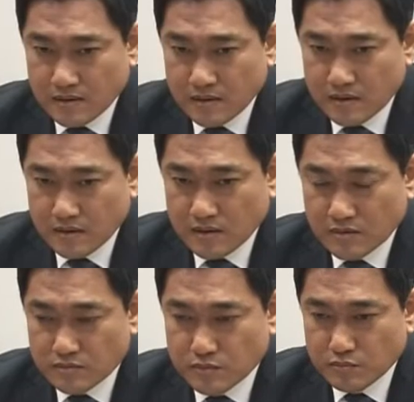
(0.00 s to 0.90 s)
어,
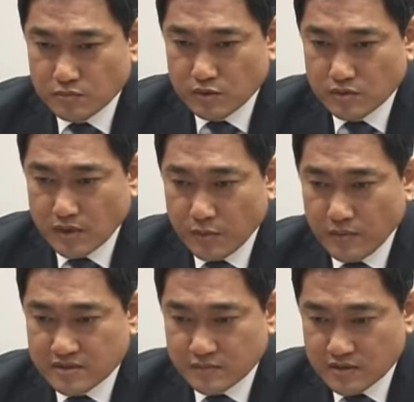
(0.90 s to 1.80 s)
지금 뭐 대표
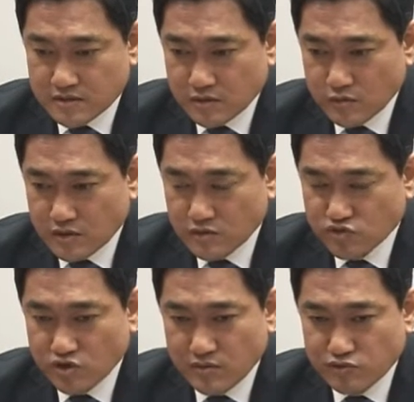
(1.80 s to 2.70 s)
말씀하신 대로 굉장히
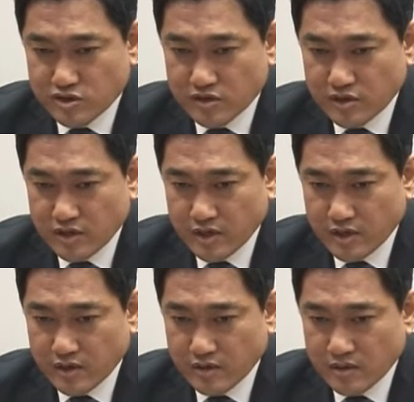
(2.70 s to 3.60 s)
중요한 문제인데
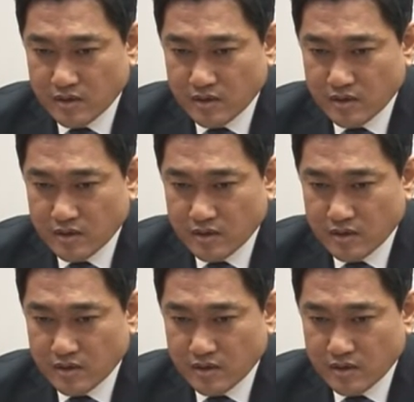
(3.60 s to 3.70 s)
네.